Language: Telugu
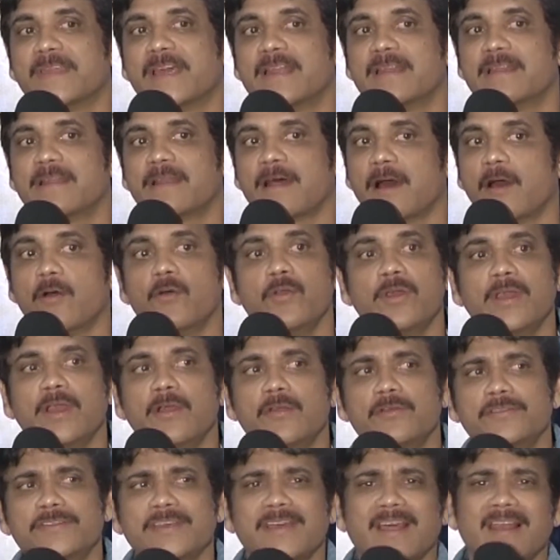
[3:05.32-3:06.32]
అండ్ రాహుల్ని
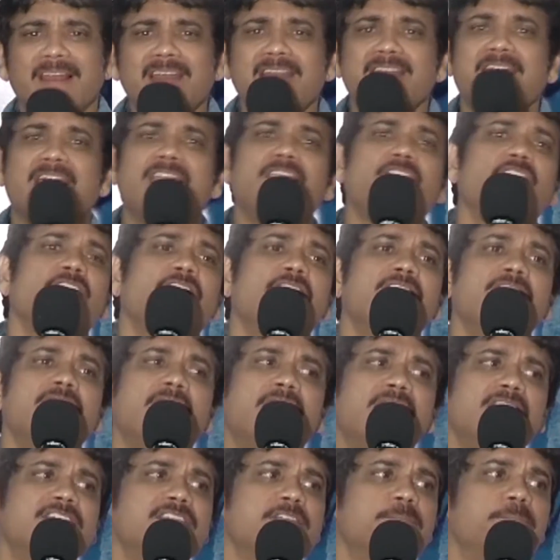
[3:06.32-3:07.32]
అడిగితే ఎలా డైలాగులన్నీ
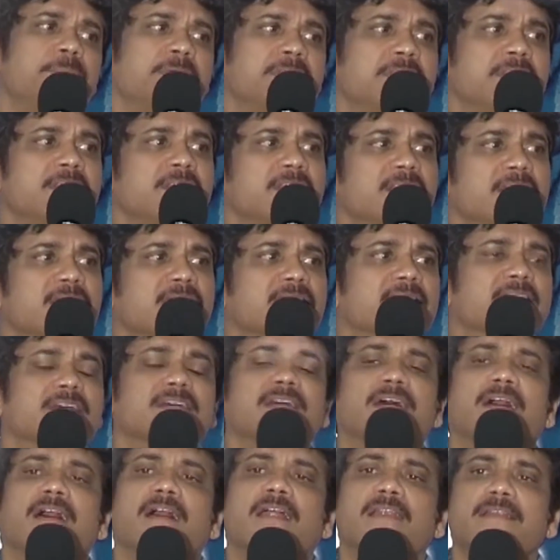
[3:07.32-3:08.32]
ఎలా చెప్పింది
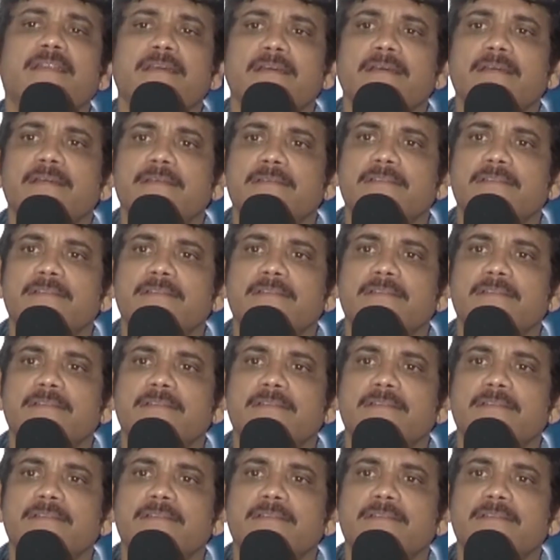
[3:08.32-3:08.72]
అంటే